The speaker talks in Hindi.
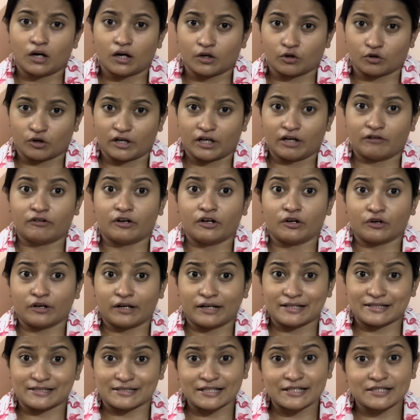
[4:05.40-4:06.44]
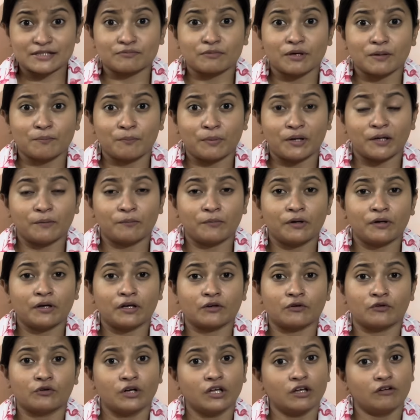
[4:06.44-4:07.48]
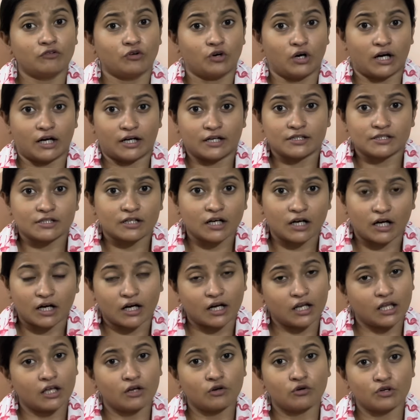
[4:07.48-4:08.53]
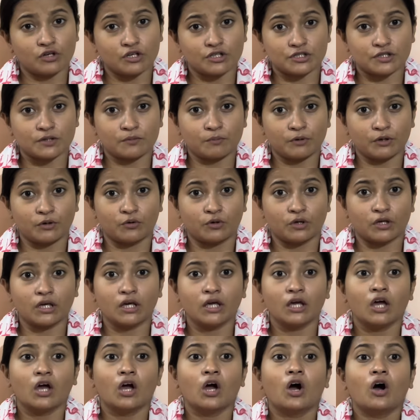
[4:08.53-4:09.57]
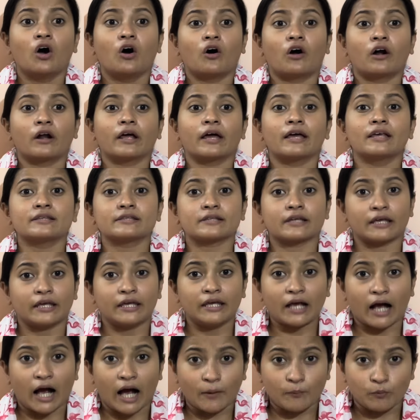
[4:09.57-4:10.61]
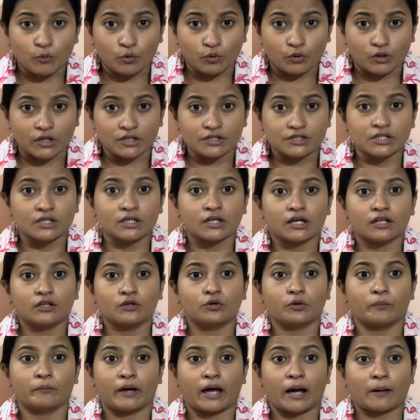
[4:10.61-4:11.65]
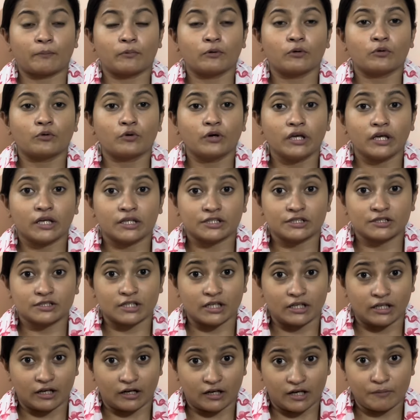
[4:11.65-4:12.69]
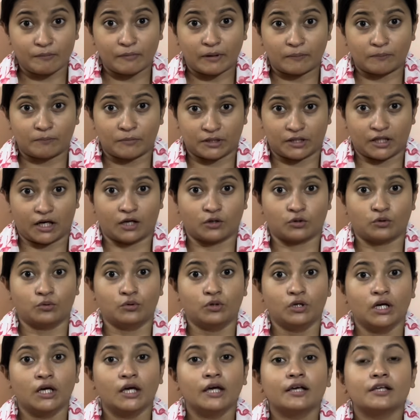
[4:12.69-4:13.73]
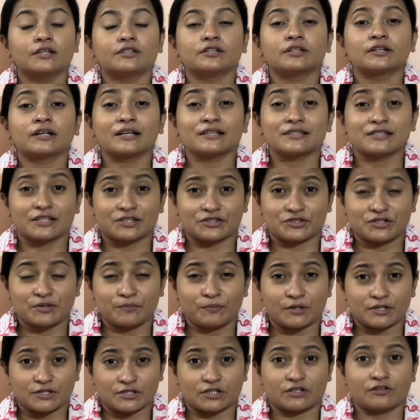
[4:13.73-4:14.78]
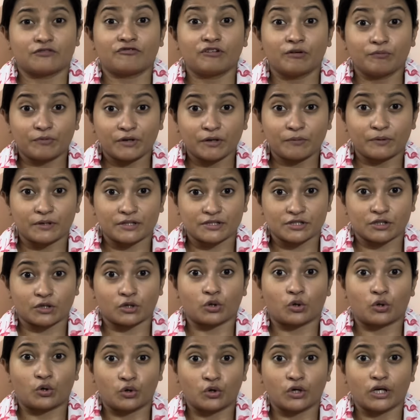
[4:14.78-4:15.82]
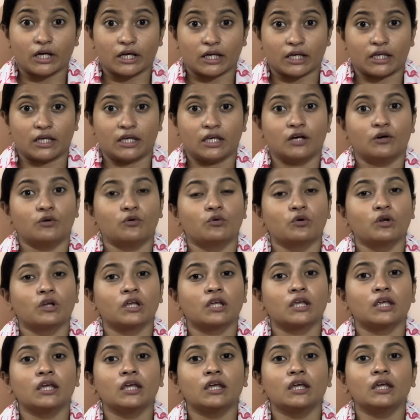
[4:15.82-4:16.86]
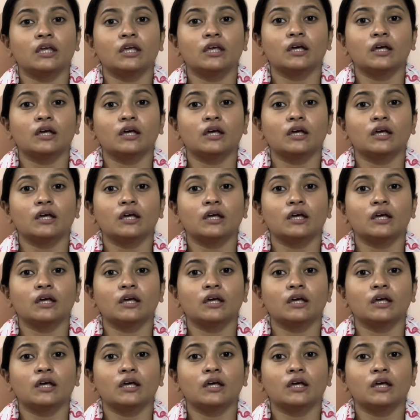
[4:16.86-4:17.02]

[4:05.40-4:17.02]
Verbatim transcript: नोएडा वन सिक्स में इम्प्लीमेंट हो रही है वो हर जगह हर एक लोकेशन पे होगी और गाइज रही आप लोग की जिनका देखो मैं आप लोग को एक चीज़ क्लियरली बता दूँ जिनका सिक्सटी परसेंट फिफ्टी परसेंट हो रखी है उनकी